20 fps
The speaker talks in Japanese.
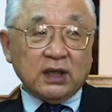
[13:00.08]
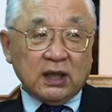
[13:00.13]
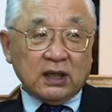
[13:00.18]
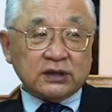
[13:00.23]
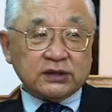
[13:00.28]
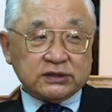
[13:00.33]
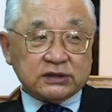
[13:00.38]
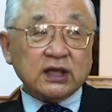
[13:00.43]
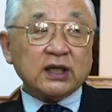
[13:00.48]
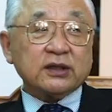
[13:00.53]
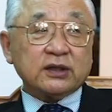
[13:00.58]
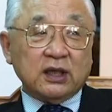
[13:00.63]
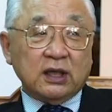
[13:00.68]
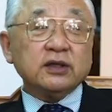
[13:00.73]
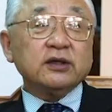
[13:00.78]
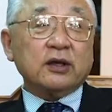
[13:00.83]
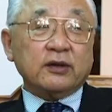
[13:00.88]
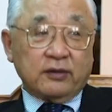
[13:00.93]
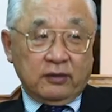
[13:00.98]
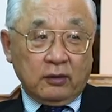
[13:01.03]
が違っていいん
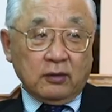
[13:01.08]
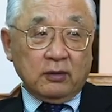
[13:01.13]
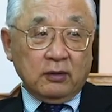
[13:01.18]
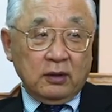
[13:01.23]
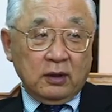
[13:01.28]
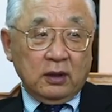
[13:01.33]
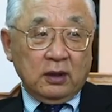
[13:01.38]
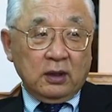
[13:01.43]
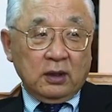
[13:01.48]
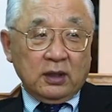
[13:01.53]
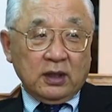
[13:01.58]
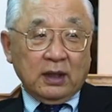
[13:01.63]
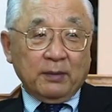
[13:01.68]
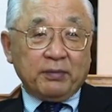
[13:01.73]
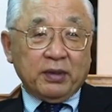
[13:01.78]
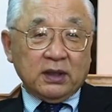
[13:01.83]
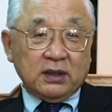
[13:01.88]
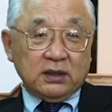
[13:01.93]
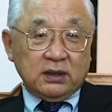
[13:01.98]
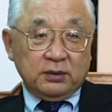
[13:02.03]
ですよやっ
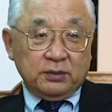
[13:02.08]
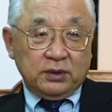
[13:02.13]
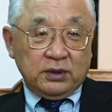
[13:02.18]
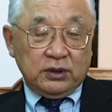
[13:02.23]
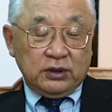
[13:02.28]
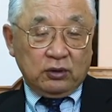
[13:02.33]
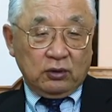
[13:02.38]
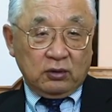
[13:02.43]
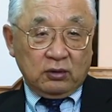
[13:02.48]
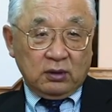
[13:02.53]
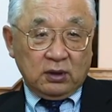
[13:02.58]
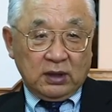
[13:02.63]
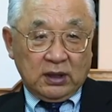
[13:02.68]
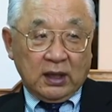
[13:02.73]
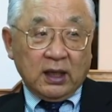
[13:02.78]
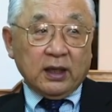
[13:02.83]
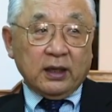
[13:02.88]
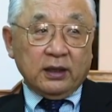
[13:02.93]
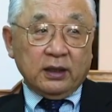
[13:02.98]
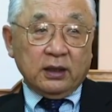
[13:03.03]
ぱりいろん
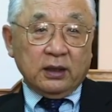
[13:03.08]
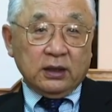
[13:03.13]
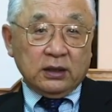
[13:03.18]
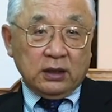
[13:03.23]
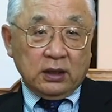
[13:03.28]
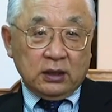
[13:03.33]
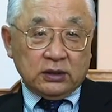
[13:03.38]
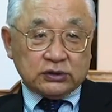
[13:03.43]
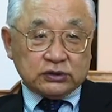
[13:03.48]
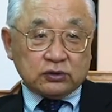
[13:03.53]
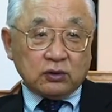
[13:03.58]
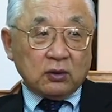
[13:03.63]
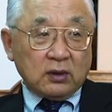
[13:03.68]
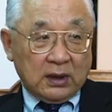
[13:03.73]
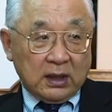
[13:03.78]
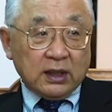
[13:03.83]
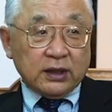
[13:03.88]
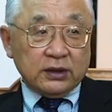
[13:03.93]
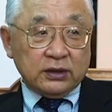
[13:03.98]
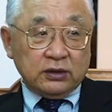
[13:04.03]
な人
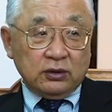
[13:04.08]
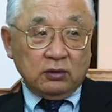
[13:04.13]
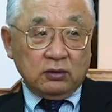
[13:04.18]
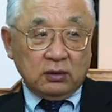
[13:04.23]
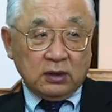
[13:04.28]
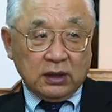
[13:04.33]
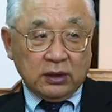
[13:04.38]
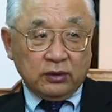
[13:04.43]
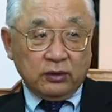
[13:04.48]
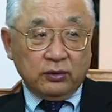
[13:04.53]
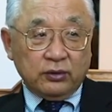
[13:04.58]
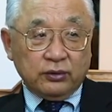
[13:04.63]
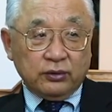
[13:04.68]
がいろんな能